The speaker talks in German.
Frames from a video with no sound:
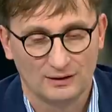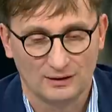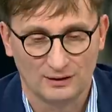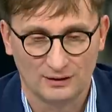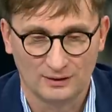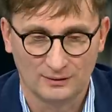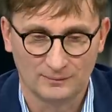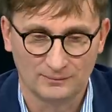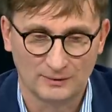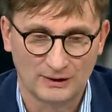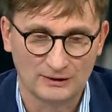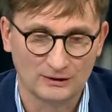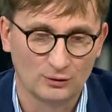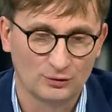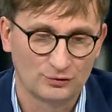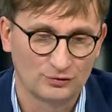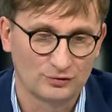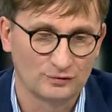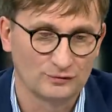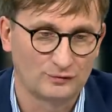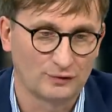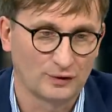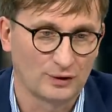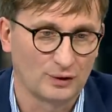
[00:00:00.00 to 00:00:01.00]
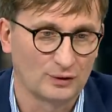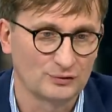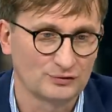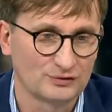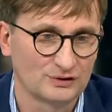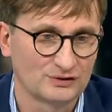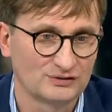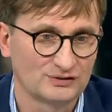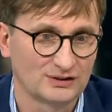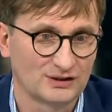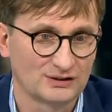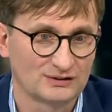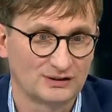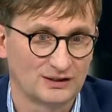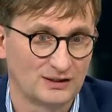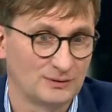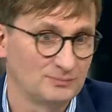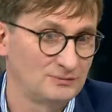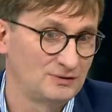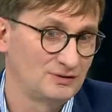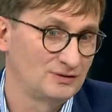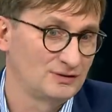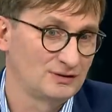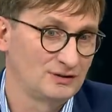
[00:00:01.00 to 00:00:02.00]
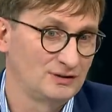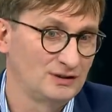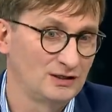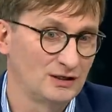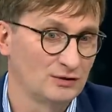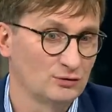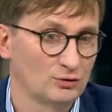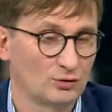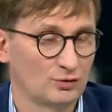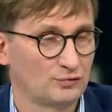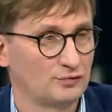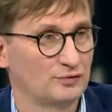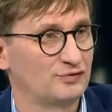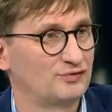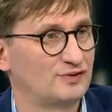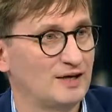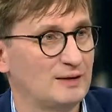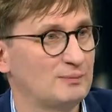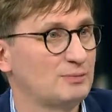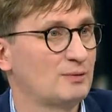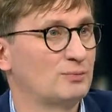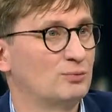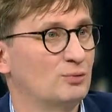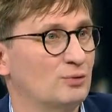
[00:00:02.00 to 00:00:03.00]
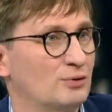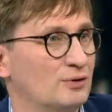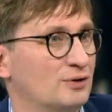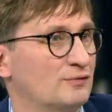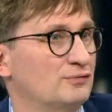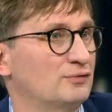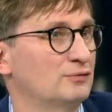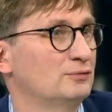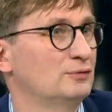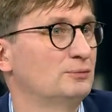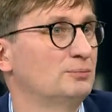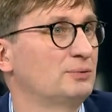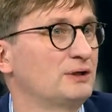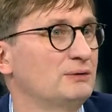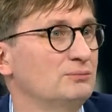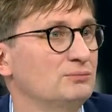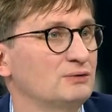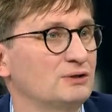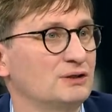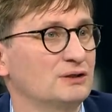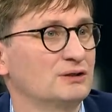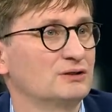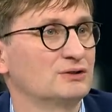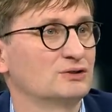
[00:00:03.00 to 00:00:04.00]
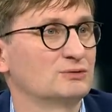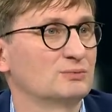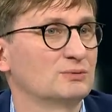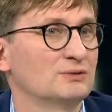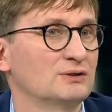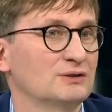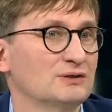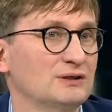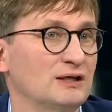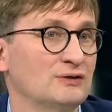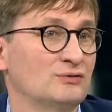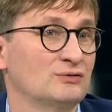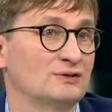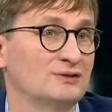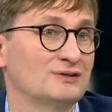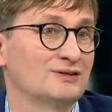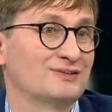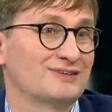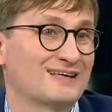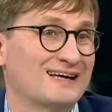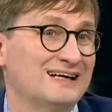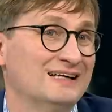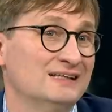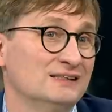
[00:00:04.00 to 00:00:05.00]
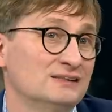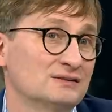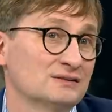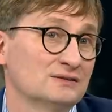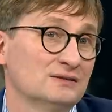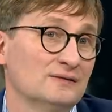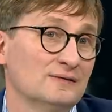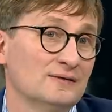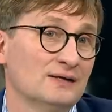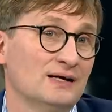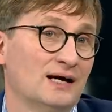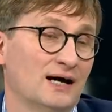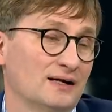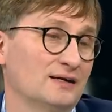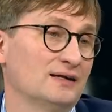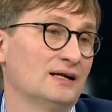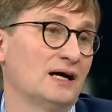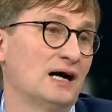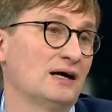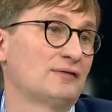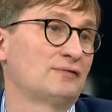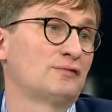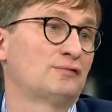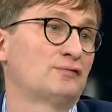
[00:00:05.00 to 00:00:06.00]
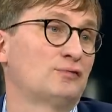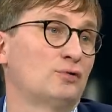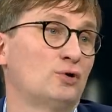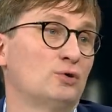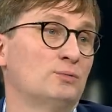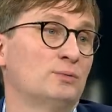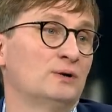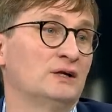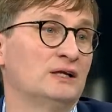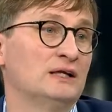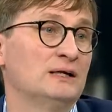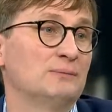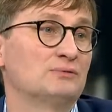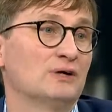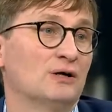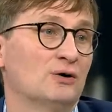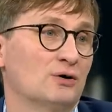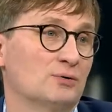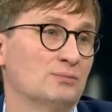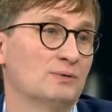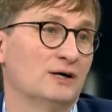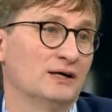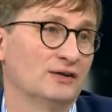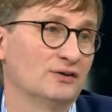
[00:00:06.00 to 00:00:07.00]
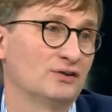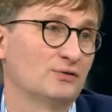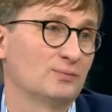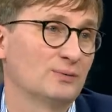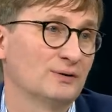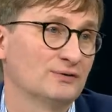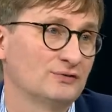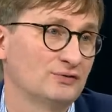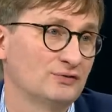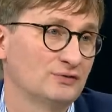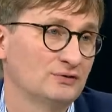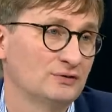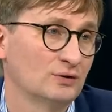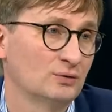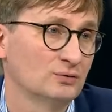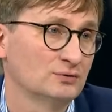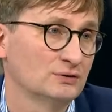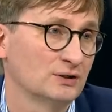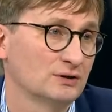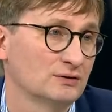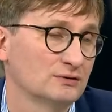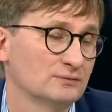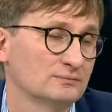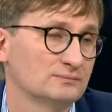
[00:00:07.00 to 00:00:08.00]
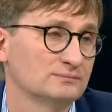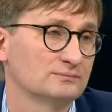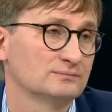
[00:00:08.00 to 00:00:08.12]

ähm, Analysten vorausgesagt haben, die, die, dann nur noch von Cyberwar oder von hybriden Kriegen gesprochen. Also das Alte hat nach wie vor überlebt, auch im 21. Jahrhundert.